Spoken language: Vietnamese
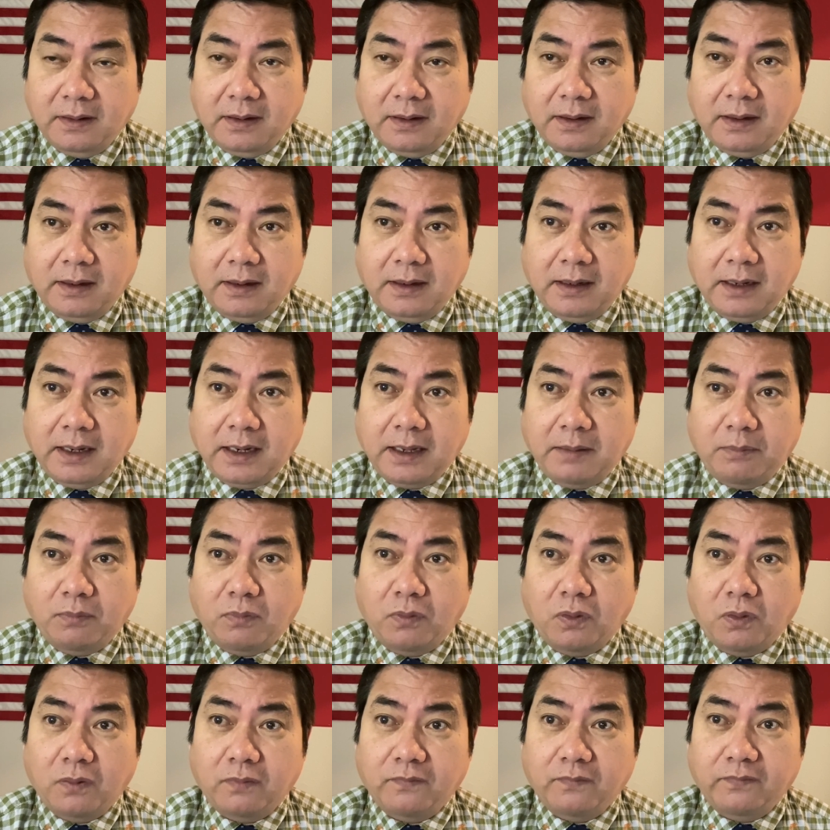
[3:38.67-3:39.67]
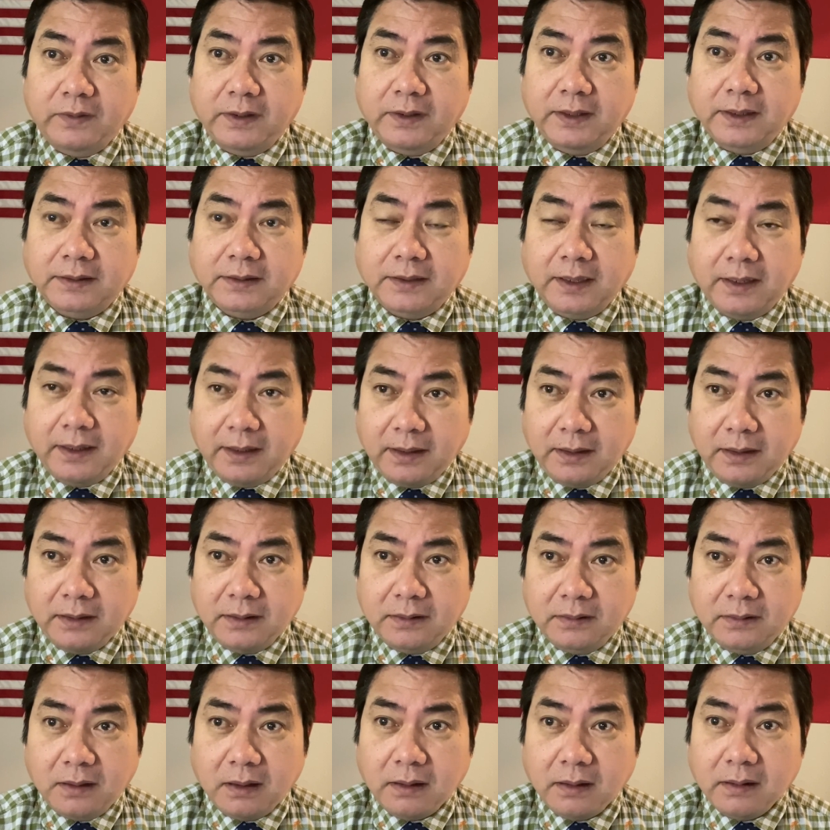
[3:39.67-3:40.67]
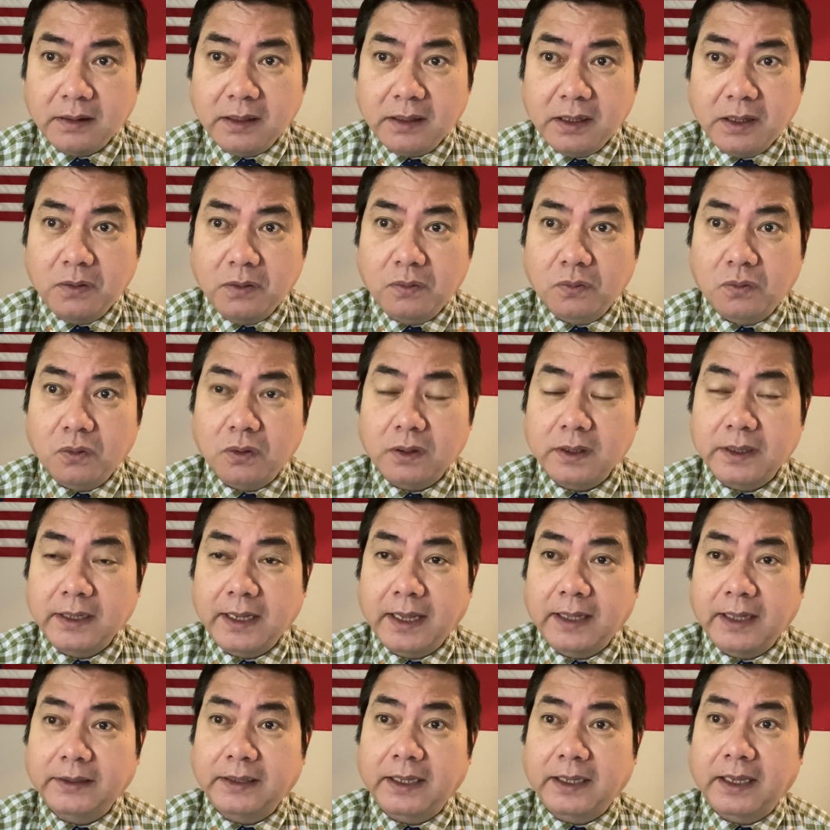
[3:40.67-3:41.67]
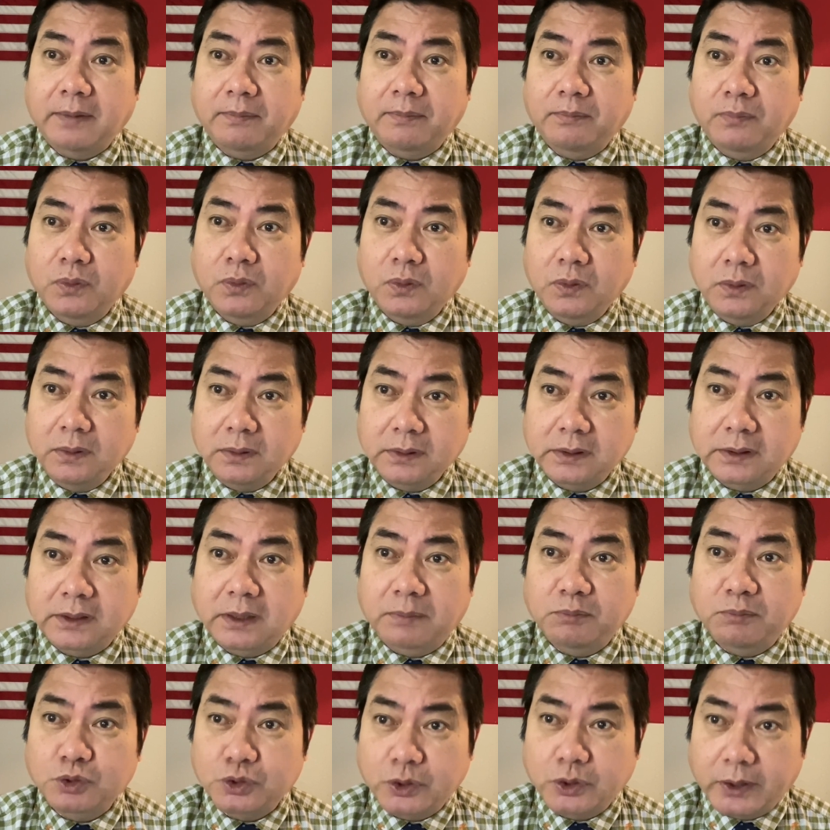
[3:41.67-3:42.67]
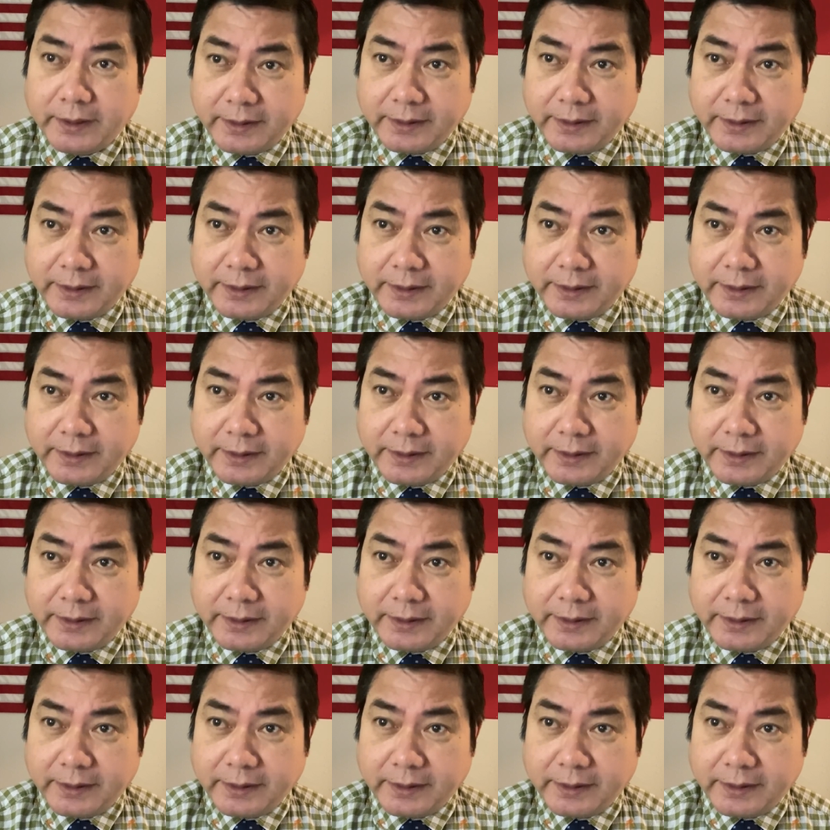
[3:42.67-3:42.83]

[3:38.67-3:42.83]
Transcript: Là một địa thế rất nhiều quốc gia thèm muốn kiểm soát.